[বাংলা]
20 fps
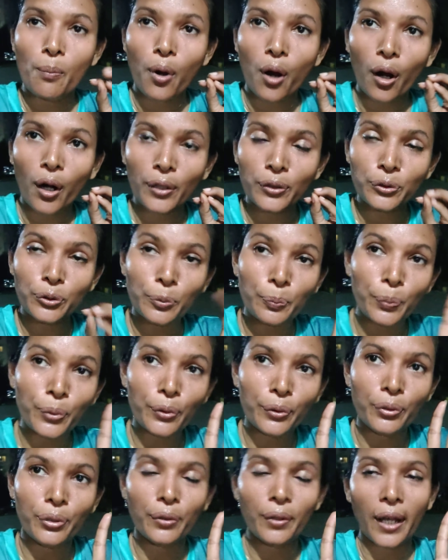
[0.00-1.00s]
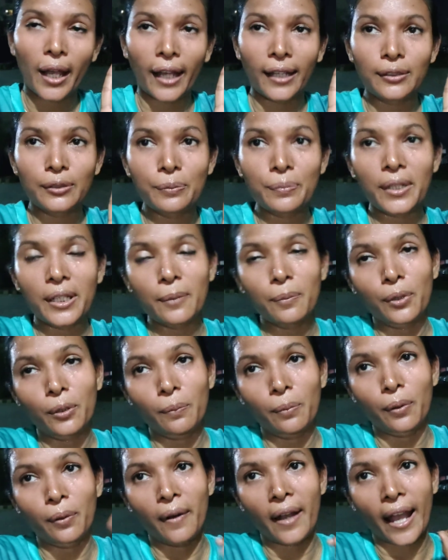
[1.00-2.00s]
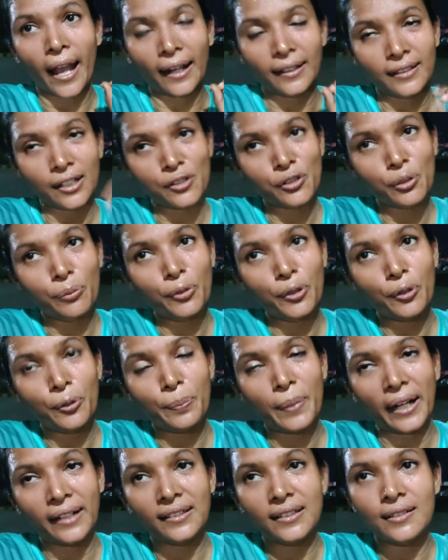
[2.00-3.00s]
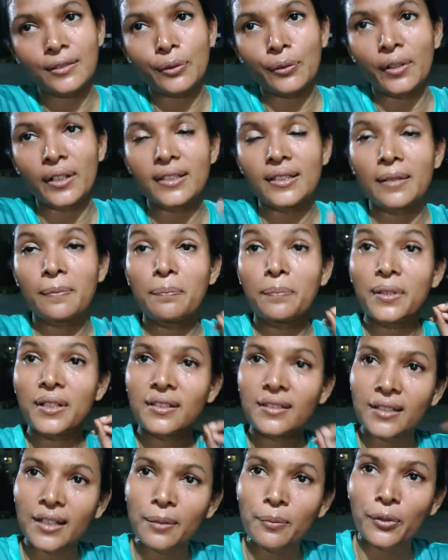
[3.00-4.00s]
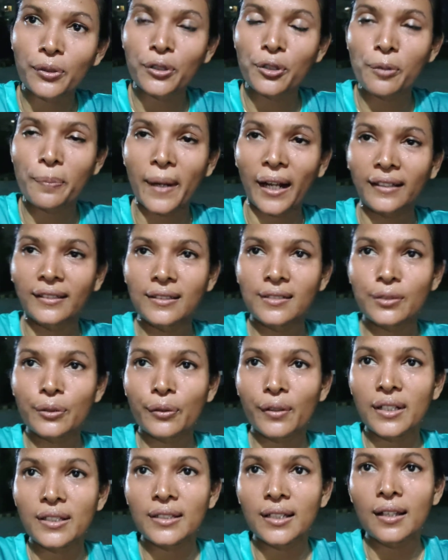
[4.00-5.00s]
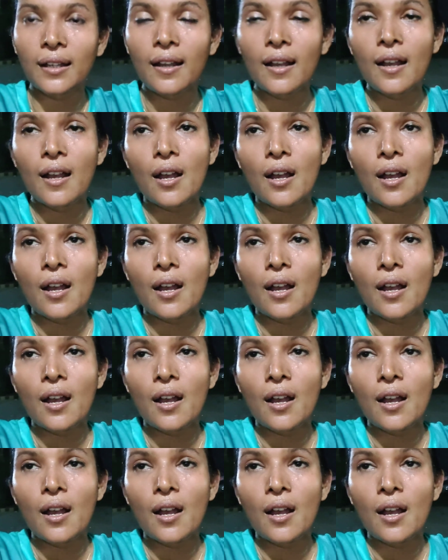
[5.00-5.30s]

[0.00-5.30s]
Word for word: ভর দুপুর একদম কি বলবো একটা সময়ও প্র্যাকটিস করেছি বৃষ্টির মধ্যেও প্র্যাকটিস করেছি